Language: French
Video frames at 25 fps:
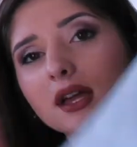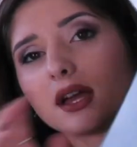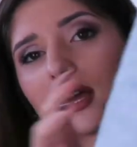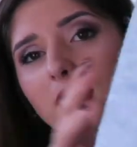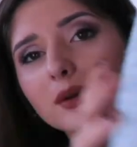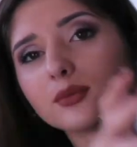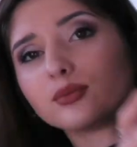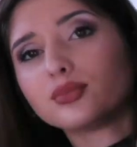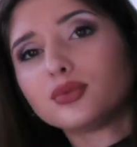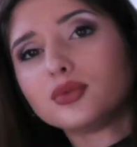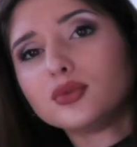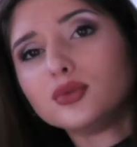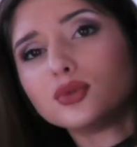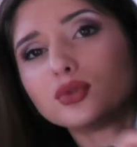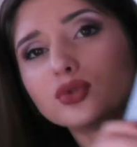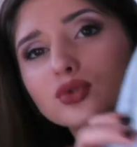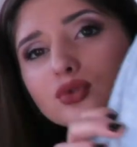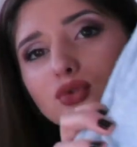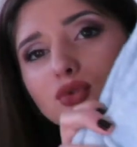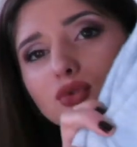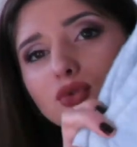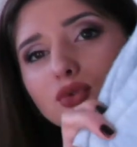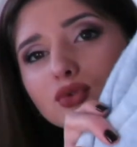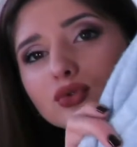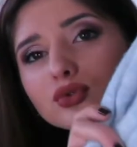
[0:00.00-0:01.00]
Un pull
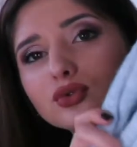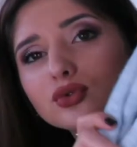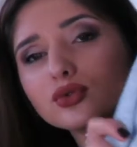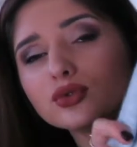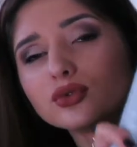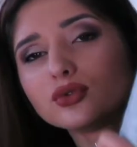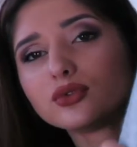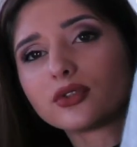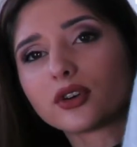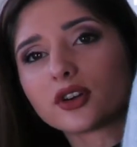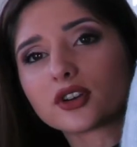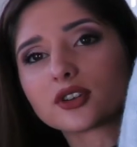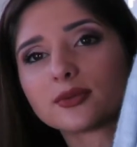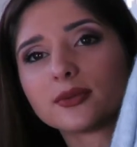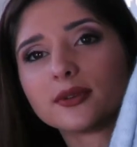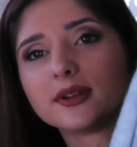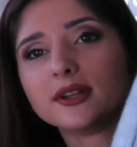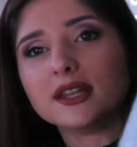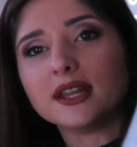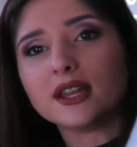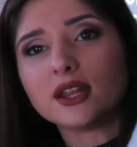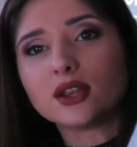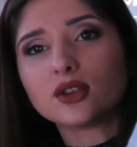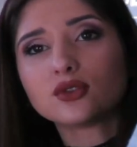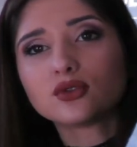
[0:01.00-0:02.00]
tout doux. Franchement,
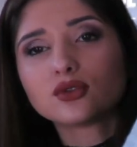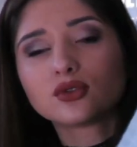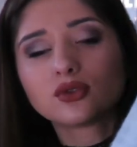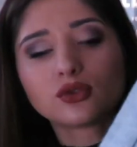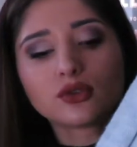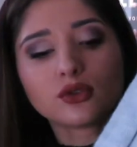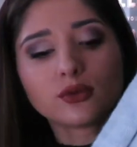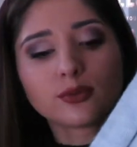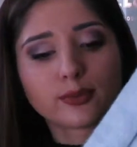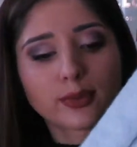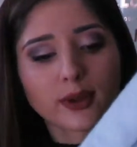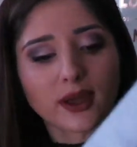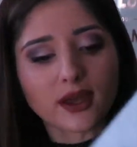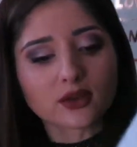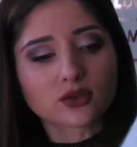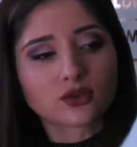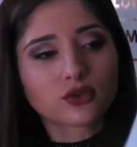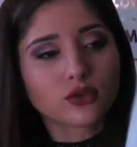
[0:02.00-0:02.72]
il est super,